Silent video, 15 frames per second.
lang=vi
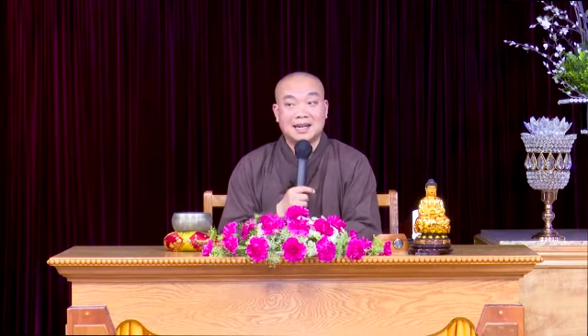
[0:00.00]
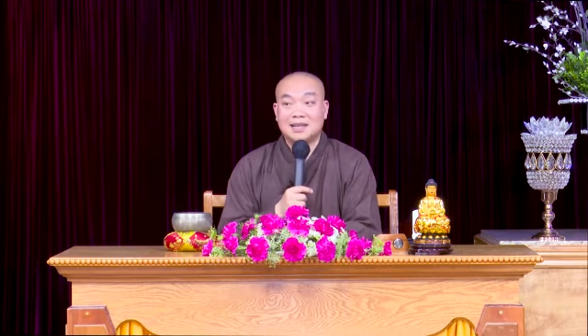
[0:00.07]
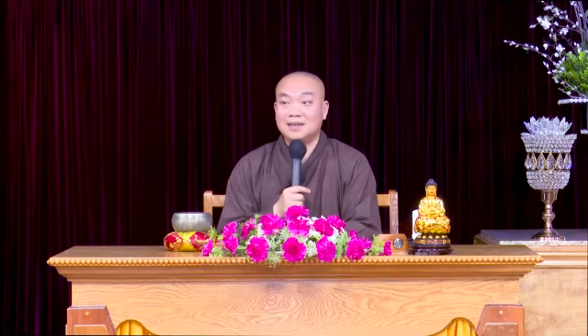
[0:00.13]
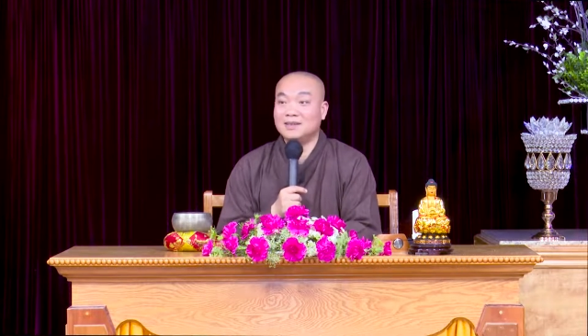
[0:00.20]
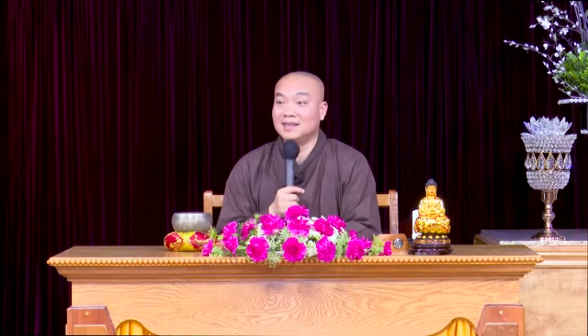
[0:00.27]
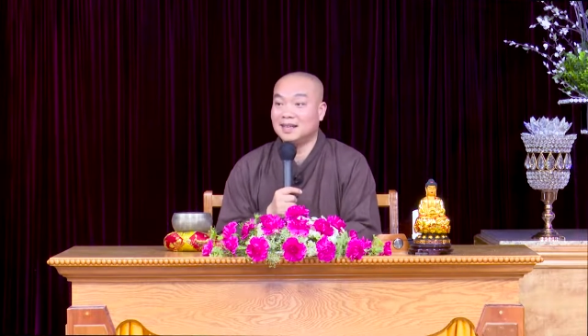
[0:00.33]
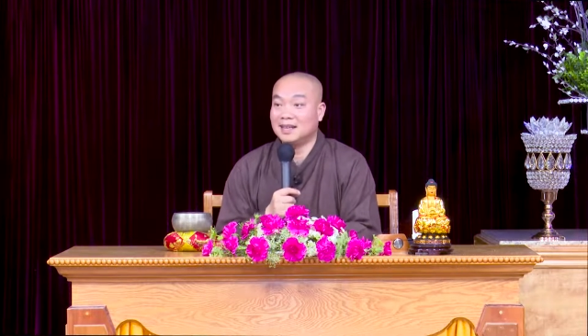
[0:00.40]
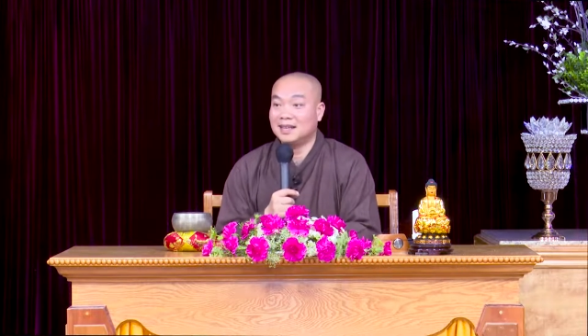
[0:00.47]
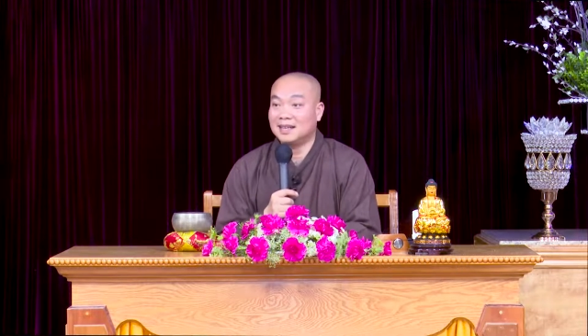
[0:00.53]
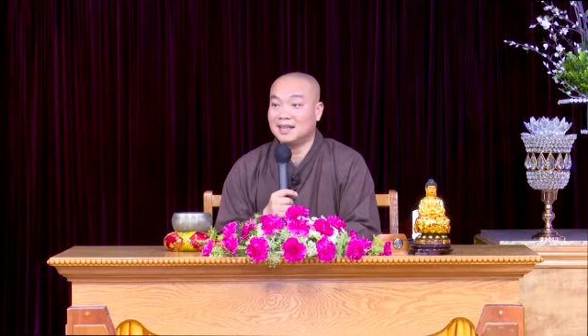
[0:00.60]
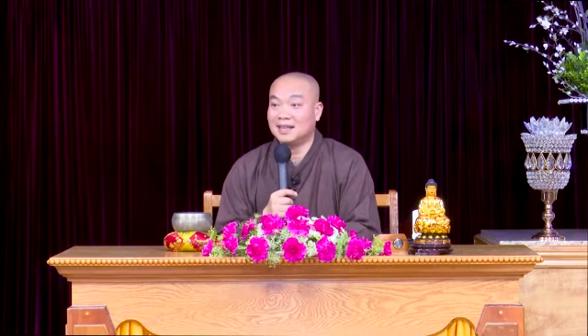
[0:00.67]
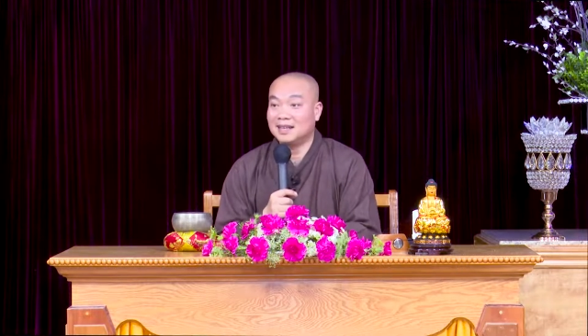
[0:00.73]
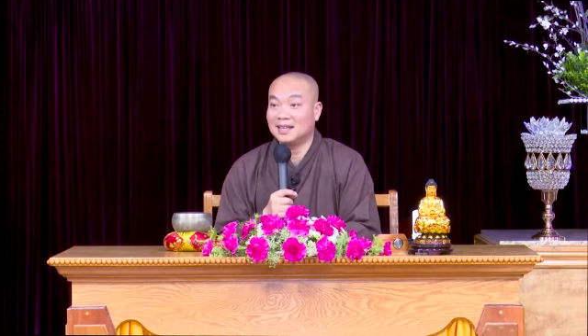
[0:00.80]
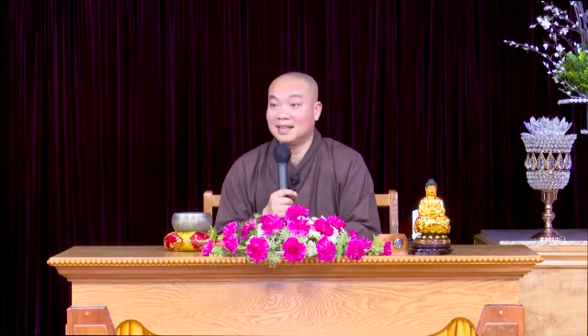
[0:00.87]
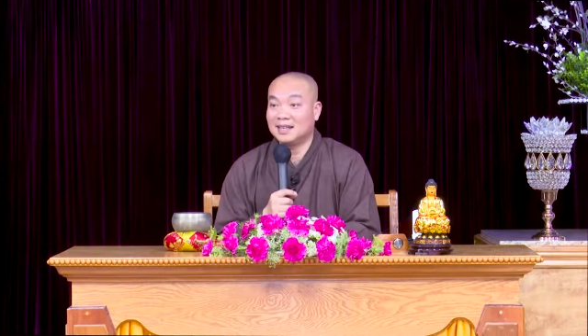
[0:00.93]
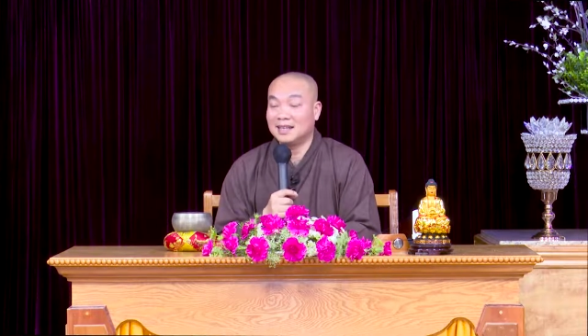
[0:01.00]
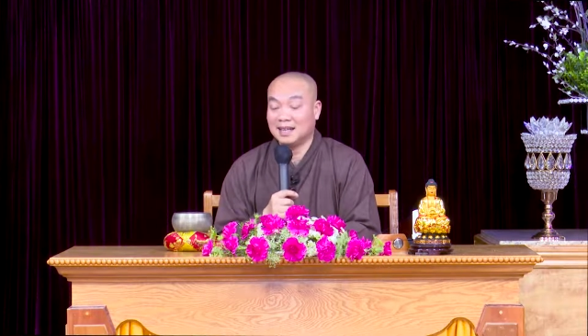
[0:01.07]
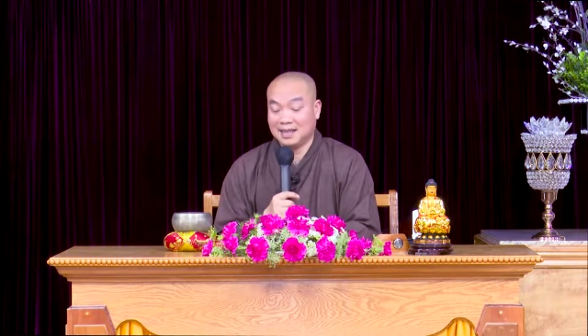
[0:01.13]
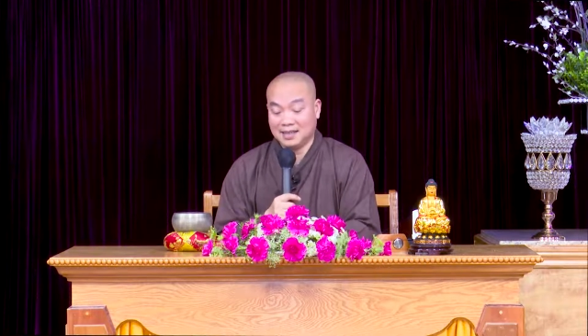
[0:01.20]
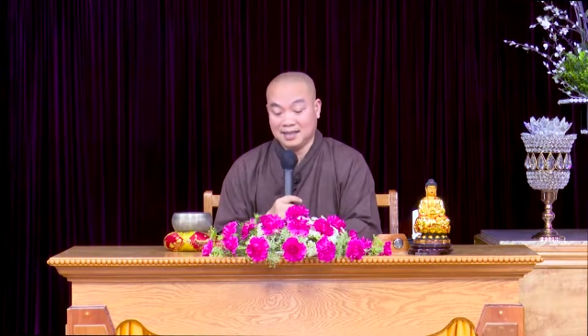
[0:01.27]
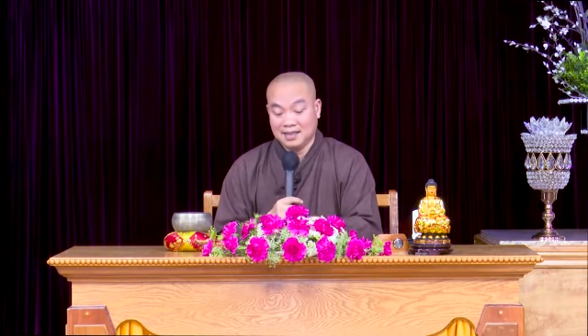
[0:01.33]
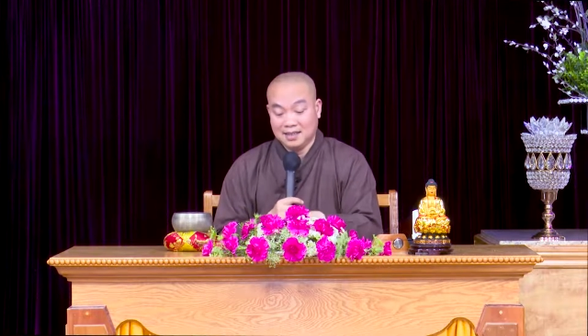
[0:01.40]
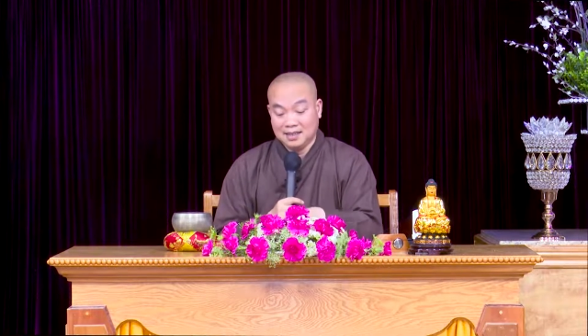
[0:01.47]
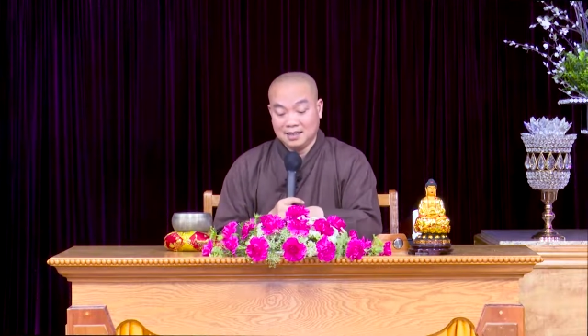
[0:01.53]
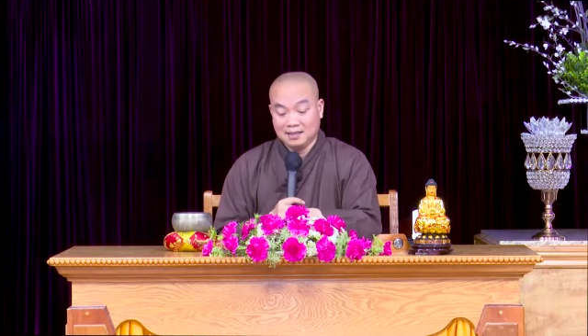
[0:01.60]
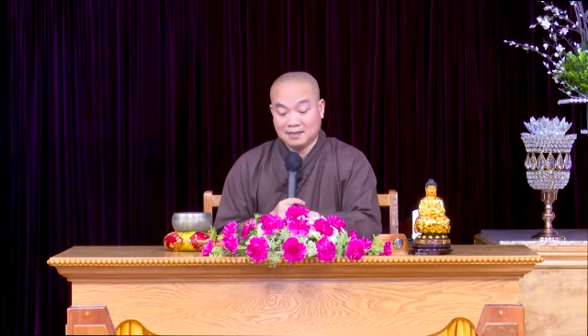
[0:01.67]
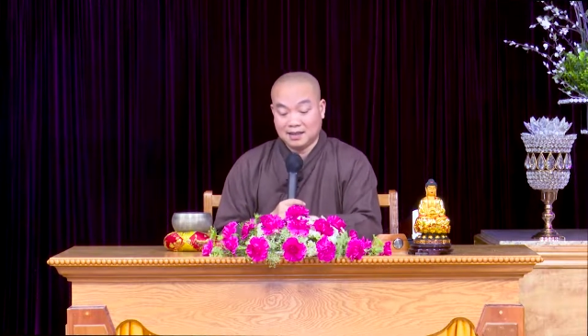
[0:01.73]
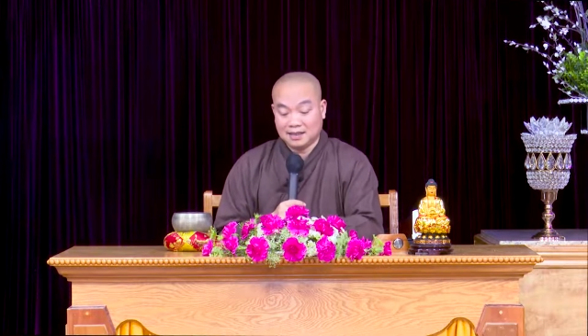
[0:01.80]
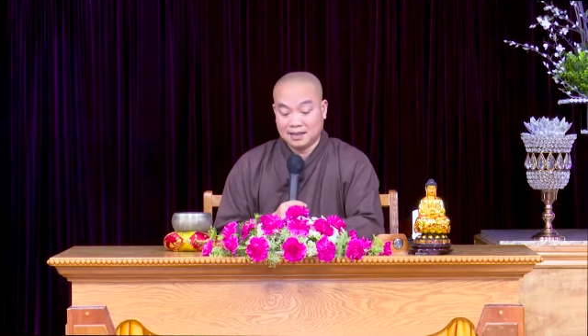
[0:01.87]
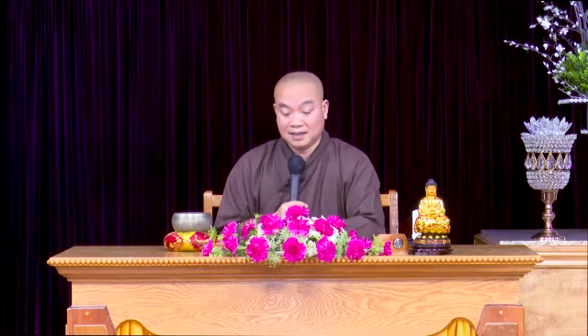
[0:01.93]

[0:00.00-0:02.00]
Hiểu chưa hả? À, như vậy